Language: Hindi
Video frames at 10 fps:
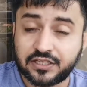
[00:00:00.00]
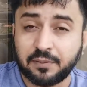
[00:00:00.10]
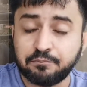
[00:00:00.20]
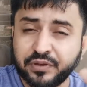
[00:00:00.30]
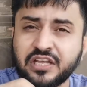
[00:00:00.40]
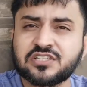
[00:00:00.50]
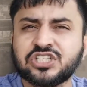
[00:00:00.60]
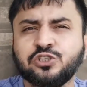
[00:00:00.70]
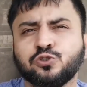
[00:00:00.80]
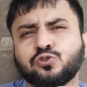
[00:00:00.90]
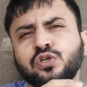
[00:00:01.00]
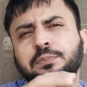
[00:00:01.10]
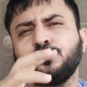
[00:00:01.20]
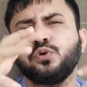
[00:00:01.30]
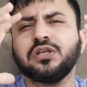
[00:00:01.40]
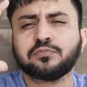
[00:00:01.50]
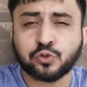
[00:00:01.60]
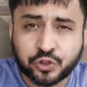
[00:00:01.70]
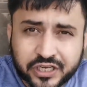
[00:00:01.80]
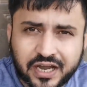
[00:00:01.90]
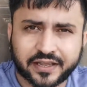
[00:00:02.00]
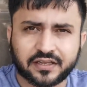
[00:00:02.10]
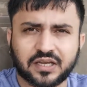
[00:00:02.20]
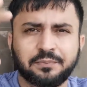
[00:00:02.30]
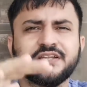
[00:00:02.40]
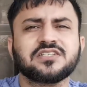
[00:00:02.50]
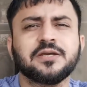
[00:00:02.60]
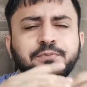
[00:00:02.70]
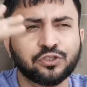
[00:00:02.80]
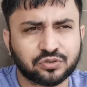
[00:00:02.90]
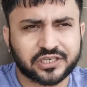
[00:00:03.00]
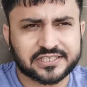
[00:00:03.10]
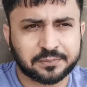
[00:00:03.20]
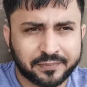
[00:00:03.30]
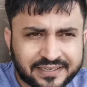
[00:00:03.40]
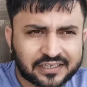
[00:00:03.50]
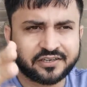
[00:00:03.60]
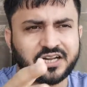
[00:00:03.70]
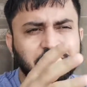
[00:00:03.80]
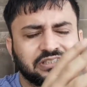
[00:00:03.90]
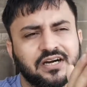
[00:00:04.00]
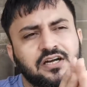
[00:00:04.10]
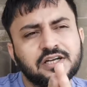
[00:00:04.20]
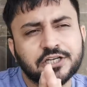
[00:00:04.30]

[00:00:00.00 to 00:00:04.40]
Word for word: कैंपेन्स की दोस्तों एक पूरी दुनिया है कैंपेन्स की एक पूरी दुनिया है जब मैं टेलनार में था